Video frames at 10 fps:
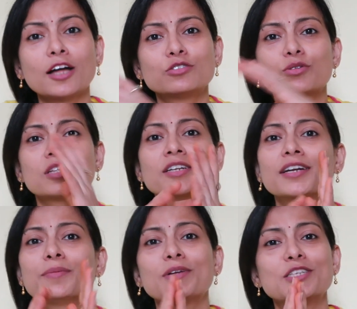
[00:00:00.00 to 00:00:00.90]
हाथ जोड़ा था
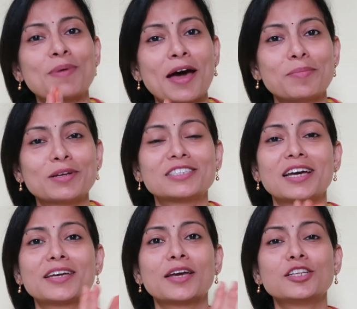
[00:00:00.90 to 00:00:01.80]
डैडी प्लीज़ बाहर मत
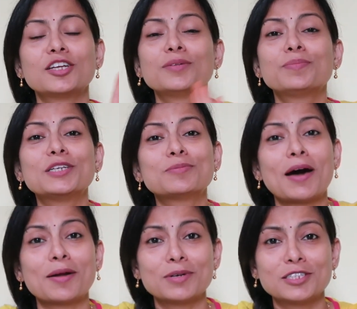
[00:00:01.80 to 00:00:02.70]
जाइए डैडी प्लीज़
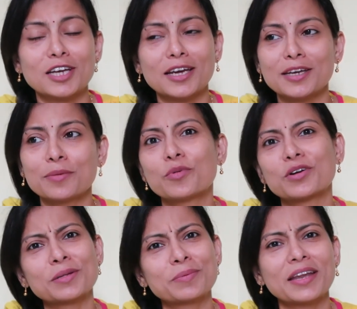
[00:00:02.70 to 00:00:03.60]
बाहर मत जाइए हम
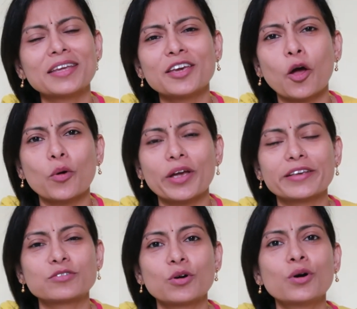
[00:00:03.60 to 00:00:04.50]
बोले थे प्लानिंग क्या हो गया
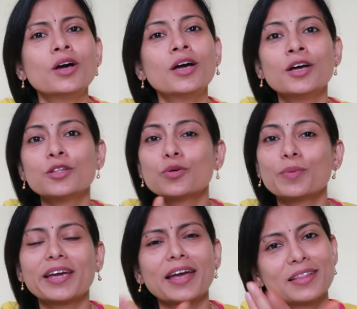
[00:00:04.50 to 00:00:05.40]
इसको तो
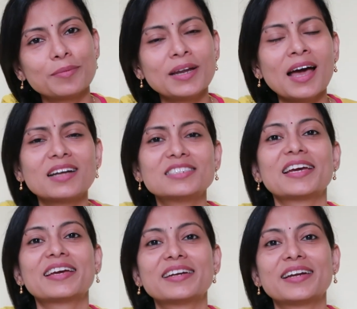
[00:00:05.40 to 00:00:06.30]
मैं कही थी बेटा आ
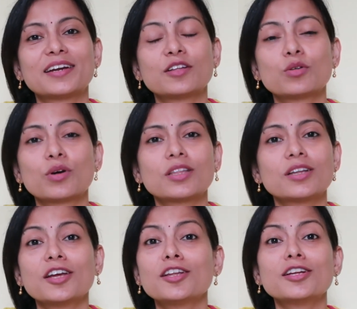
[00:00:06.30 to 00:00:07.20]
जाएंगे डैडी तो
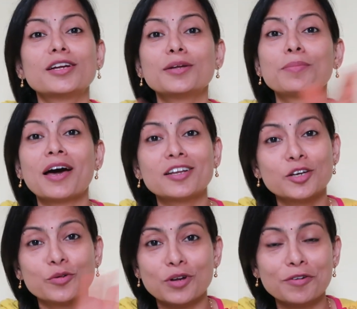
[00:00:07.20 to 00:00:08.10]
कहता नहीं नहीं डैडी बाहर
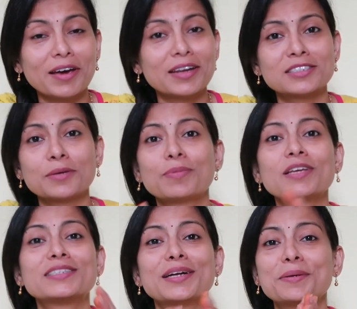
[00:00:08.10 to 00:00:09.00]
करोना वायरस है
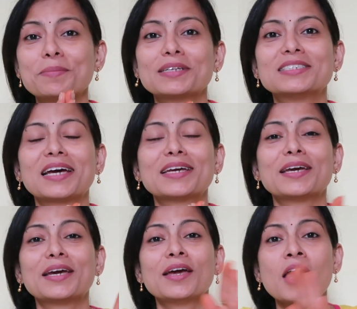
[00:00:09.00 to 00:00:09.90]
प्लीज़ डैडी मत
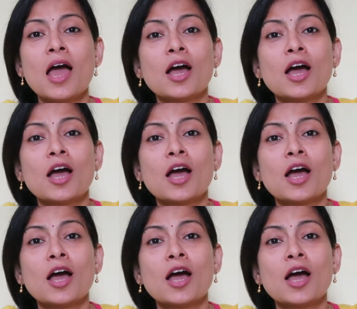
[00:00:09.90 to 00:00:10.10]
जाइए